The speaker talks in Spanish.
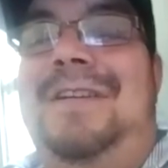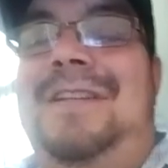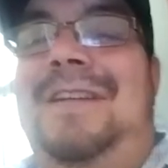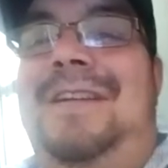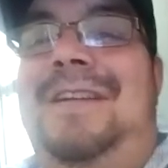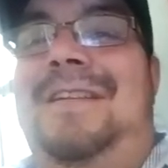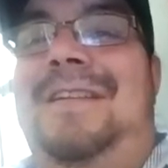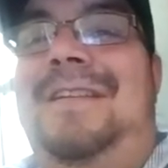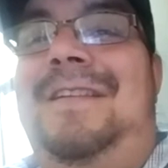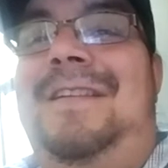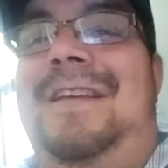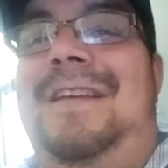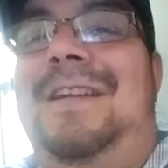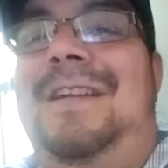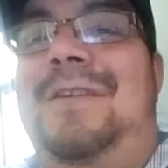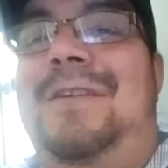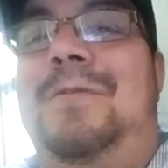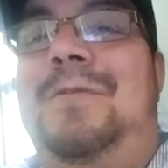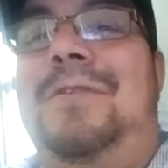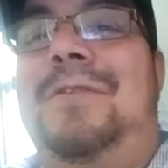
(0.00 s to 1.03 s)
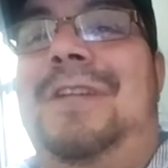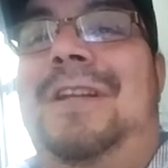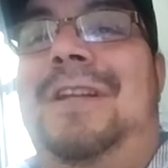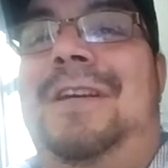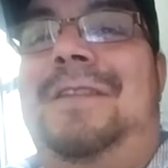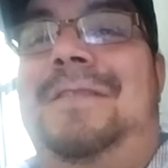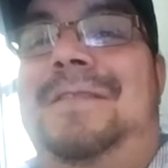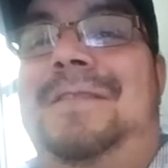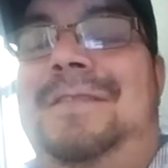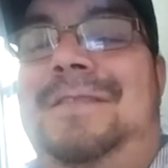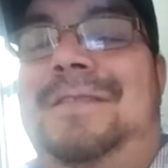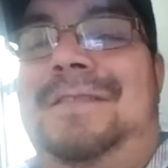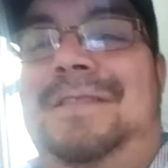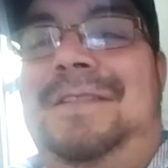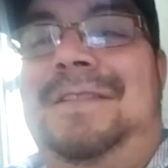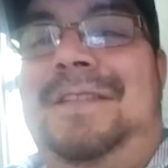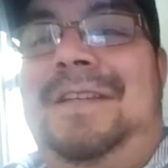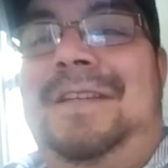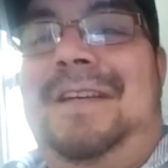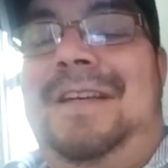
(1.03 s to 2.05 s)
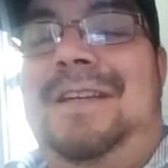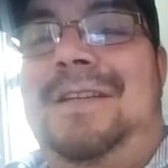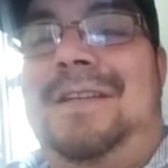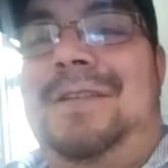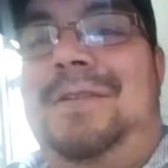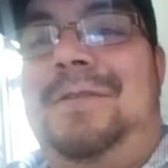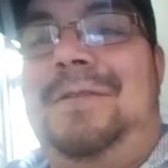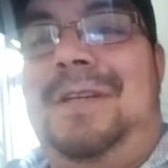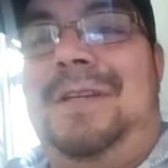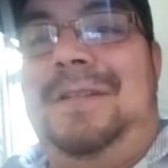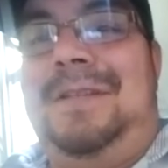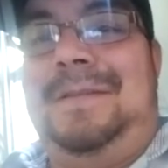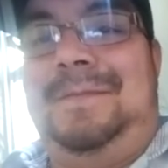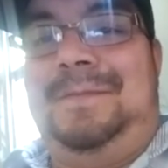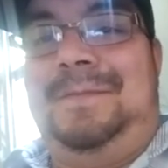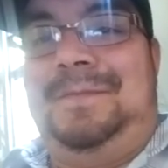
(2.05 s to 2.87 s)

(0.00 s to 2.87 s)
el, en el rubro hotelero, en restaurantes.